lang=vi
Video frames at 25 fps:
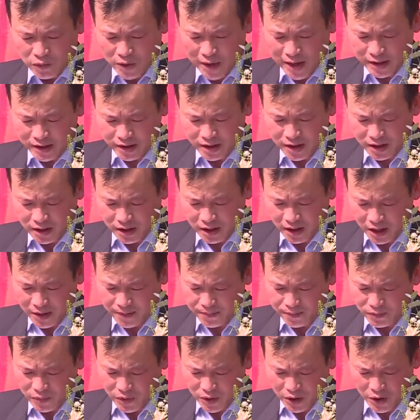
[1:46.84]
và tiết
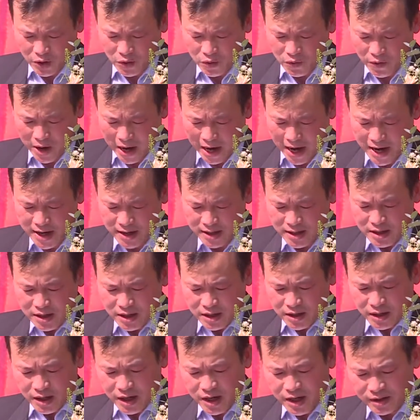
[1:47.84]
kiệm hiệu quả,
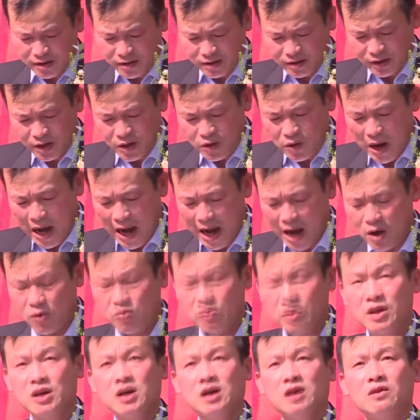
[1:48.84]
ít tiêu
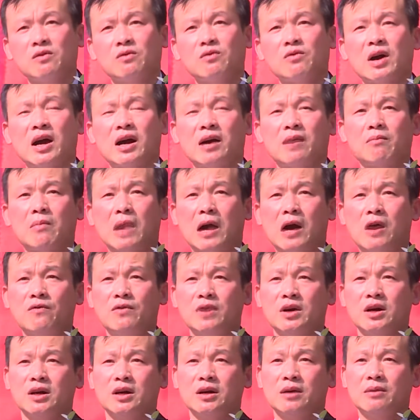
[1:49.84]
hao nước và bảo
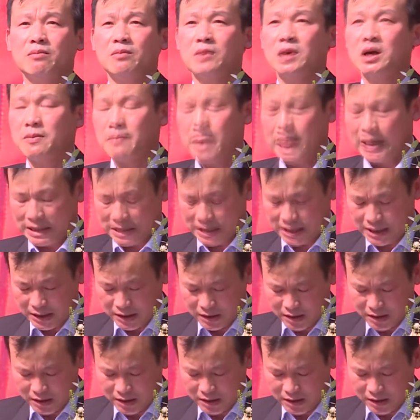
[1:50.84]
vệ bờ mặt